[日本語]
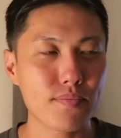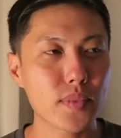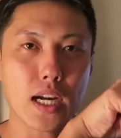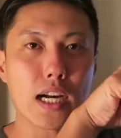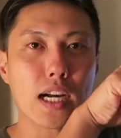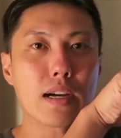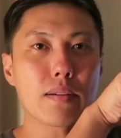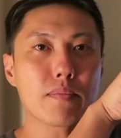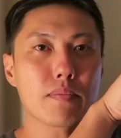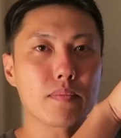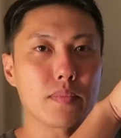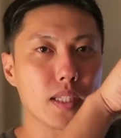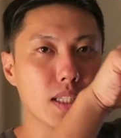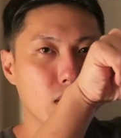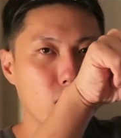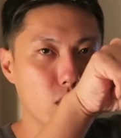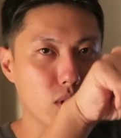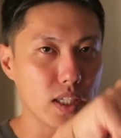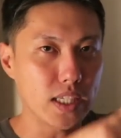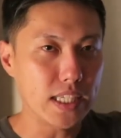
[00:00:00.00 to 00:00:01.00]
鏡
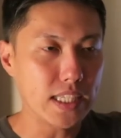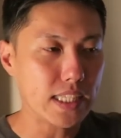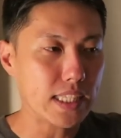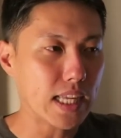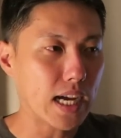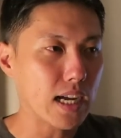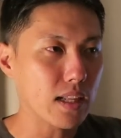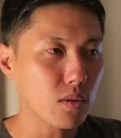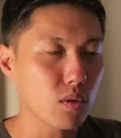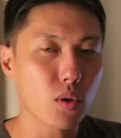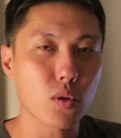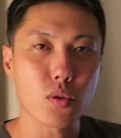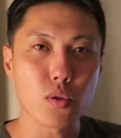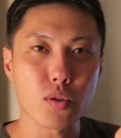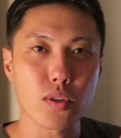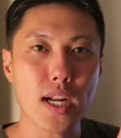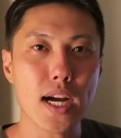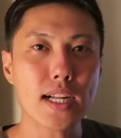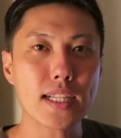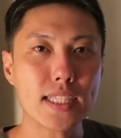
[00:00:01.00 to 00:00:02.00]
の板の
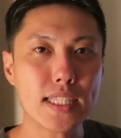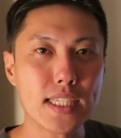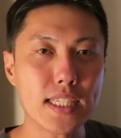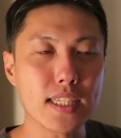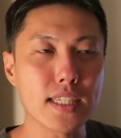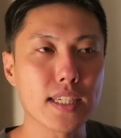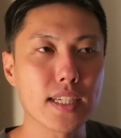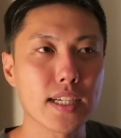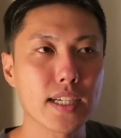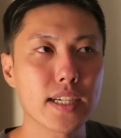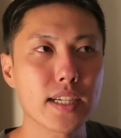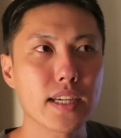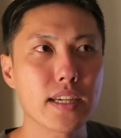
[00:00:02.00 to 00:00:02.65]
裏に